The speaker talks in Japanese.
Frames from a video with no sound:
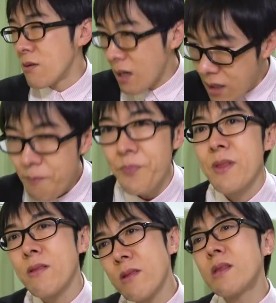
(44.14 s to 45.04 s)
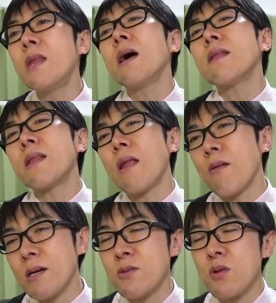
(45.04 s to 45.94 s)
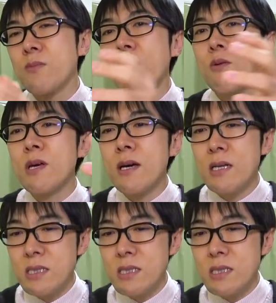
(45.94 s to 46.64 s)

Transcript: のかなであったりとか外箱に関